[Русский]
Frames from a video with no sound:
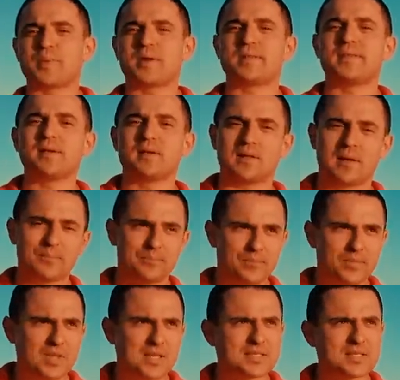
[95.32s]
пролетело
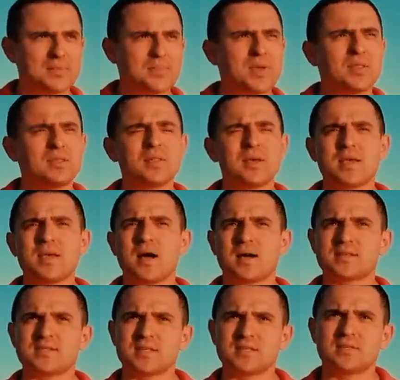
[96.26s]
незаметно, я
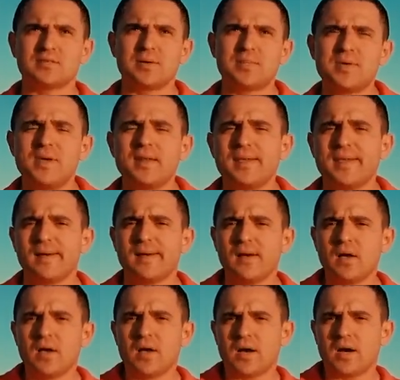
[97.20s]
оказался в Америке.
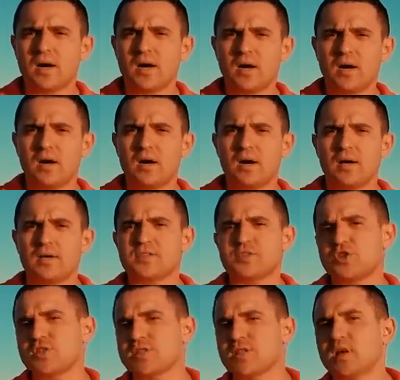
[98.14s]
А,
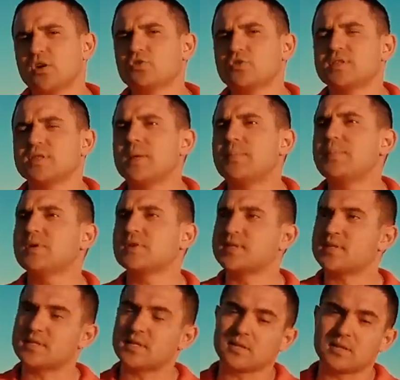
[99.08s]
сейчас я нахожусь на
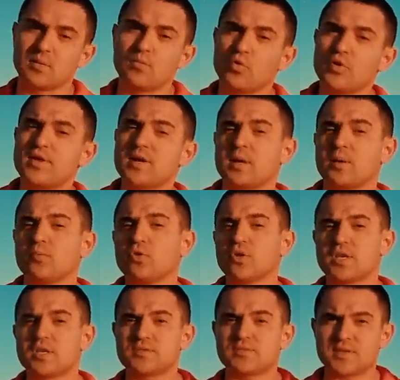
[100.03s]
пирсе Санта-Моника.
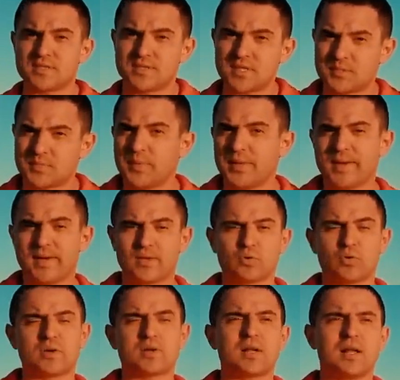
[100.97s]
Многие из вас здесь были,
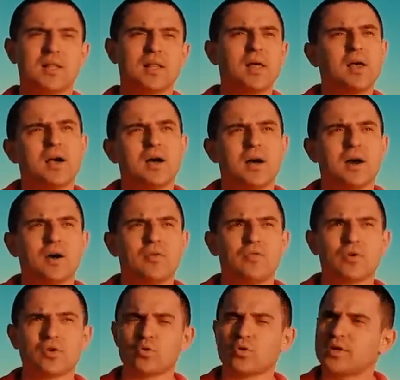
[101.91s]
кто играл а,
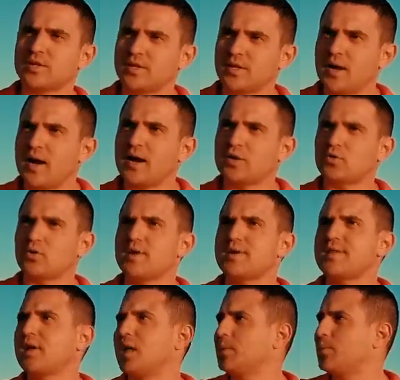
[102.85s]
в игру GTA, кто
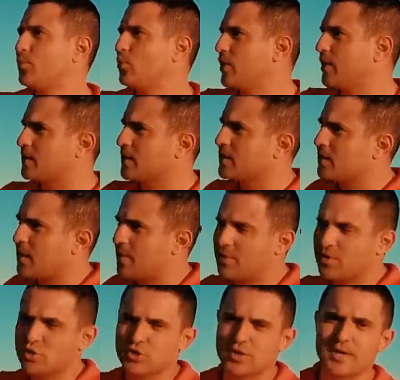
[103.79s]
гонял по этой
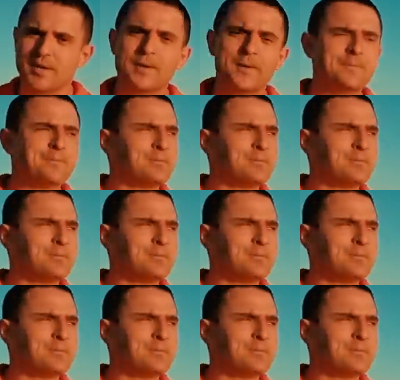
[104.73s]
набережной